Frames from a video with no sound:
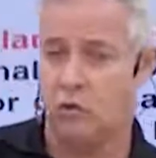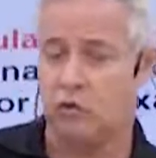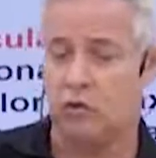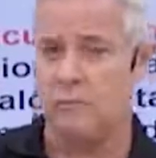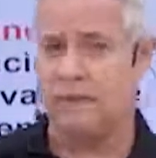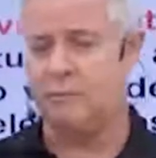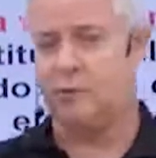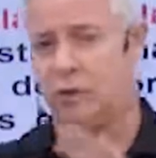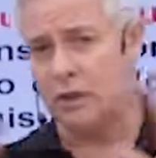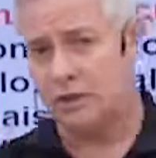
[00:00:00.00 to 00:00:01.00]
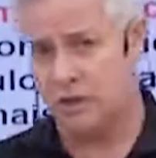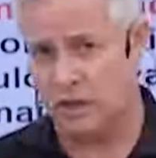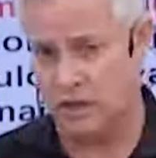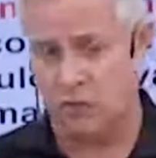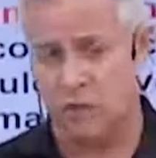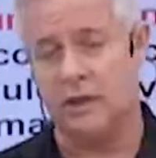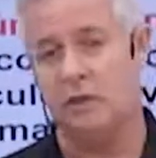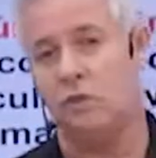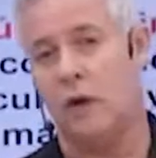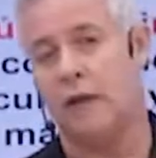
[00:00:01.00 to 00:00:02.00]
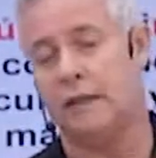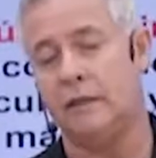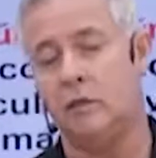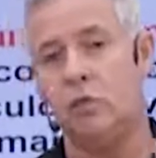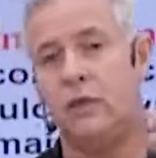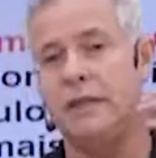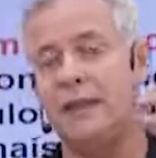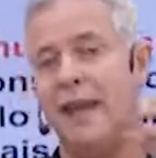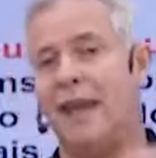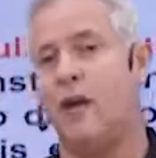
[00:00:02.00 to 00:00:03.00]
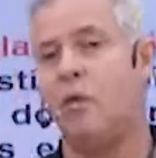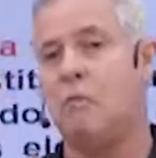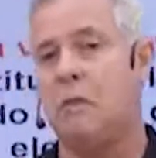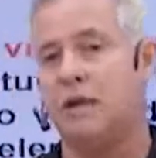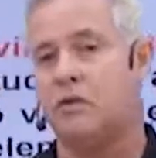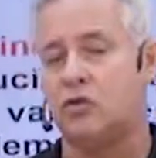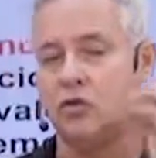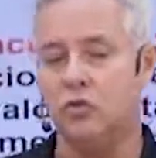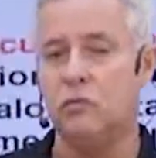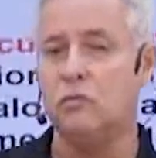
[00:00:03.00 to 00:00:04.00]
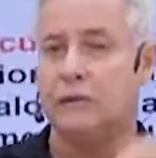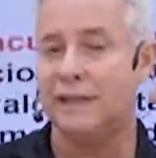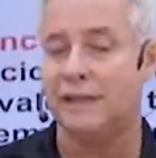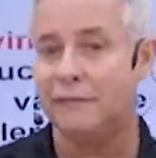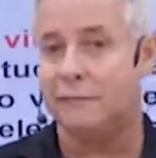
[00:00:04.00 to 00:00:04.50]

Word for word: outros não, mas é importante a gente conceituar aqui o que é uma súmula